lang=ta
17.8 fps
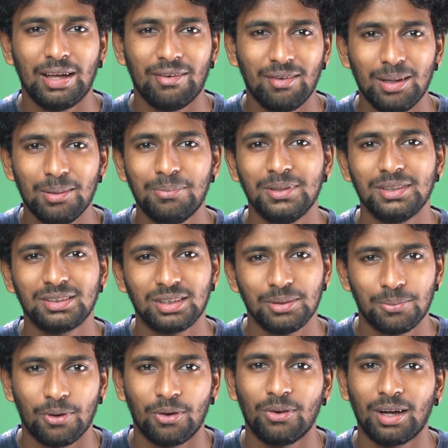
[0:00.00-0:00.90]

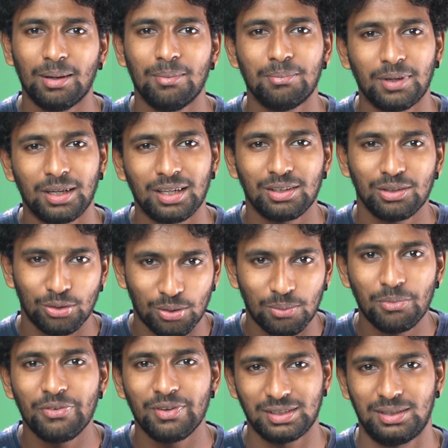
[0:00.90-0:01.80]
டெவலப்பர்ஸ்க்கு ப்ரோக்ராம் பண்ணுறது
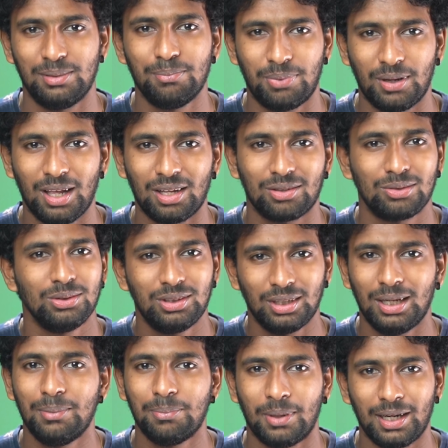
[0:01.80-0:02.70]
ரொம்பவே சிம்பிளாக இருக்கும்
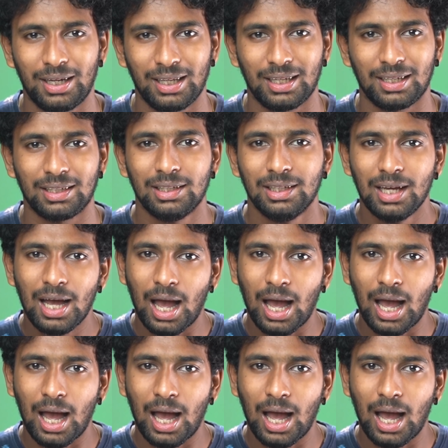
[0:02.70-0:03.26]
தேர்ட் பார்ட்டிக்கு